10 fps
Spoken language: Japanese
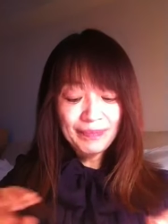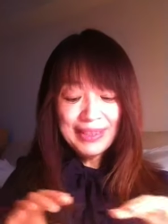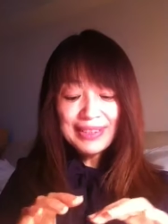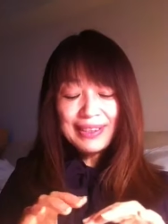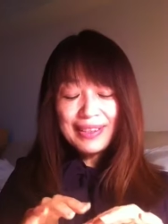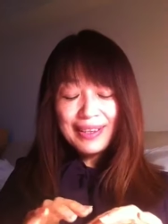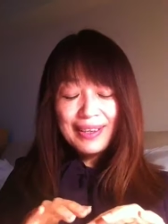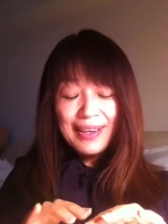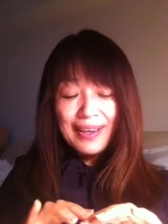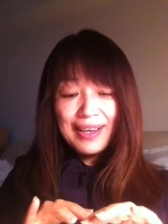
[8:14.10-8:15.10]
ですから
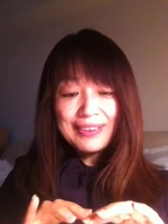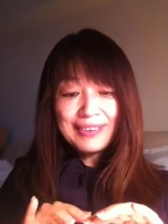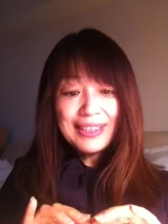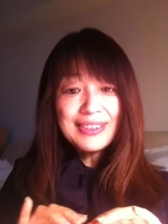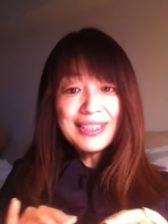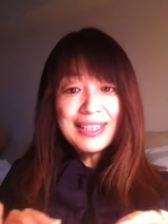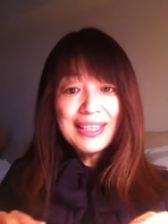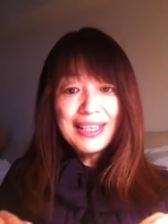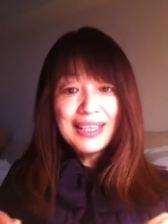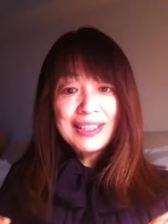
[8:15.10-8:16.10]
あの決して
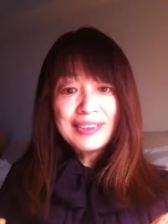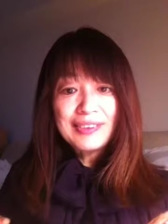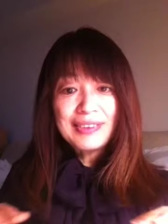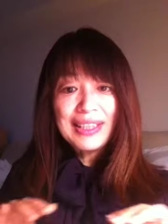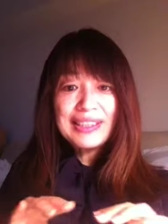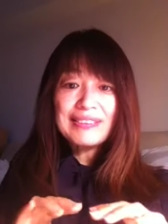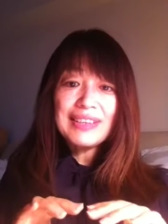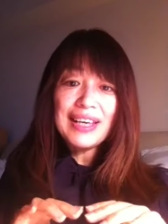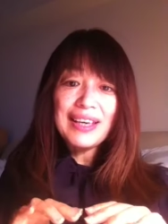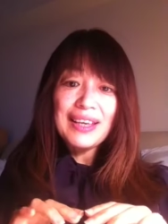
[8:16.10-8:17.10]
あの低級
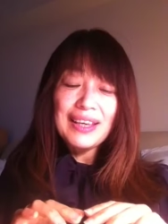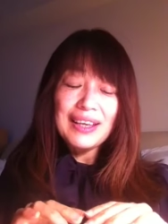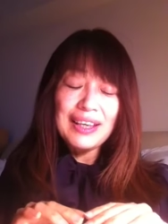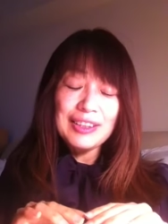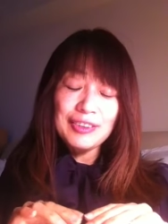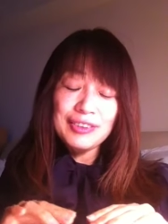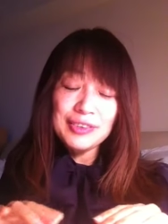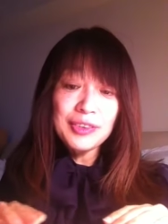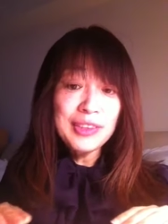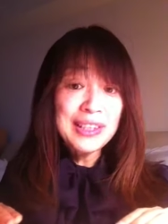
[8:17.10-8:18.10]
であの
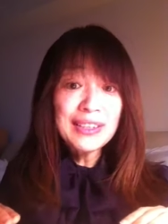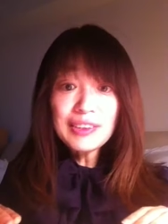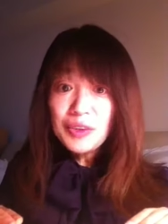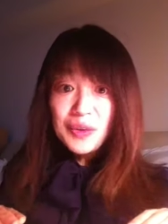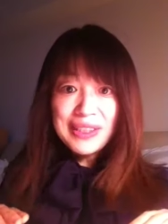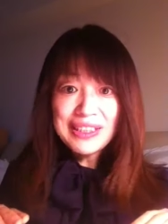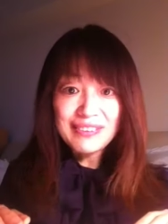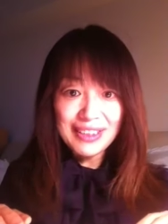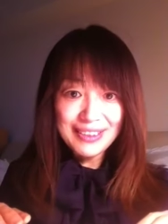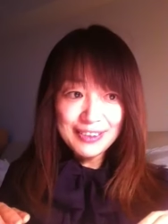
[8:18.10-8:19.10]
重要でないってことはな
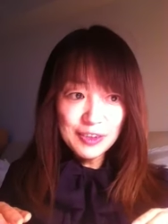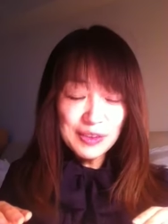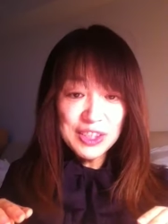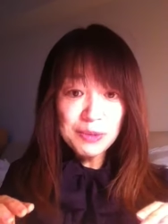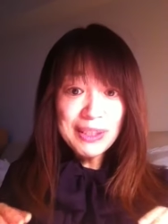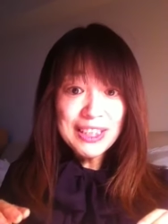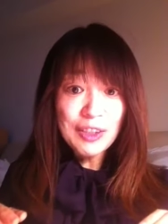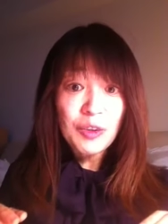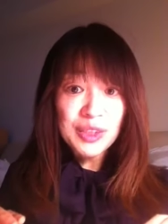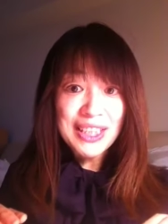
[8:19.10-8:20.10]
くて実は一番
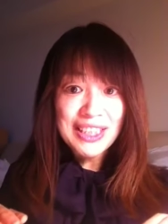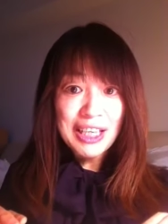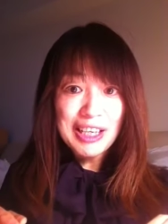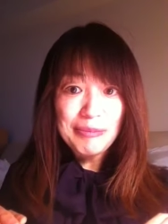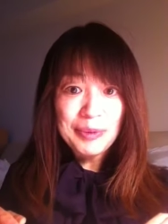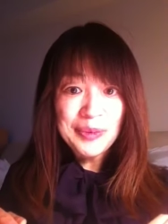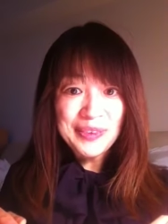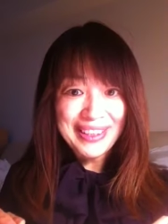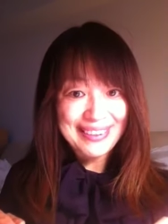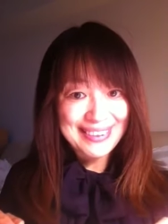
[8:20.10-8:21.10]
基本的なも
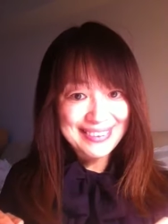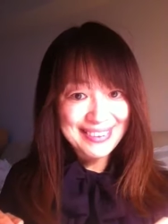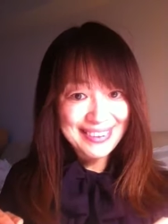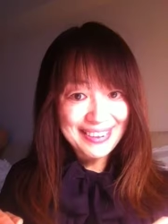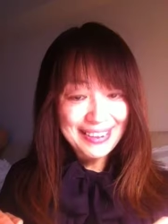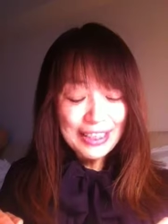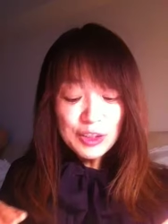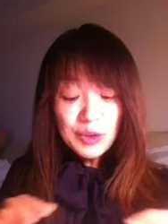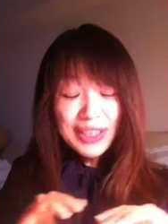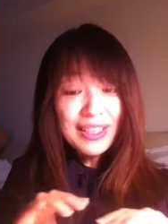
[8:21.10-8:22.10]
のなんですね。
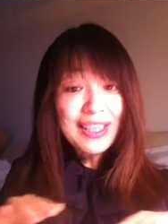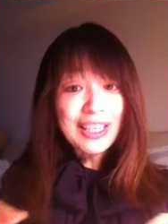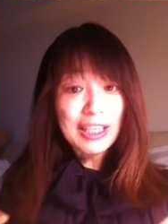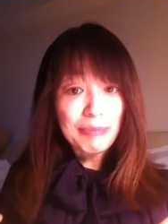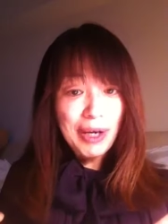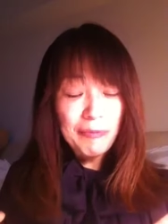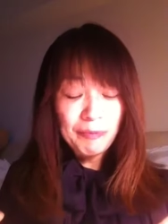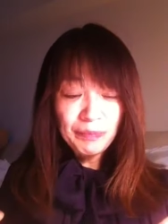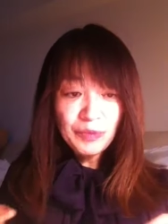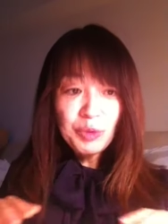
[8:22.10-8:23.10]
それがなければ
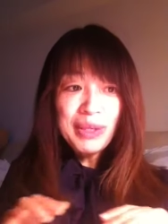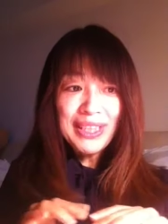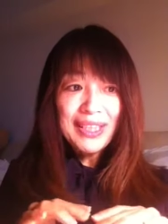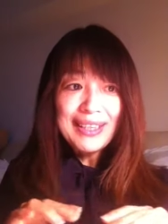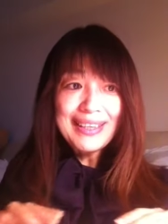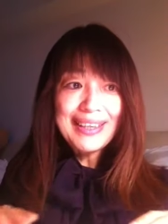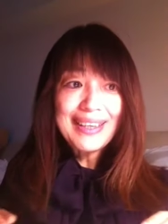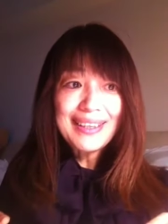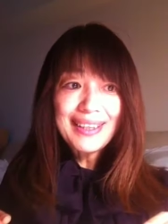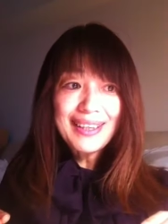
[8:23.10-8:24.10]
つまり
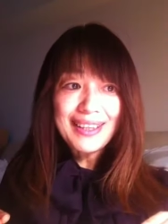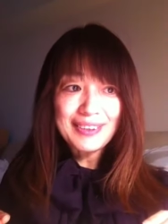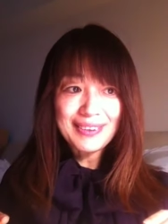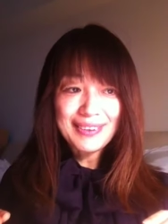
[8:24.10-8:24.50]
体が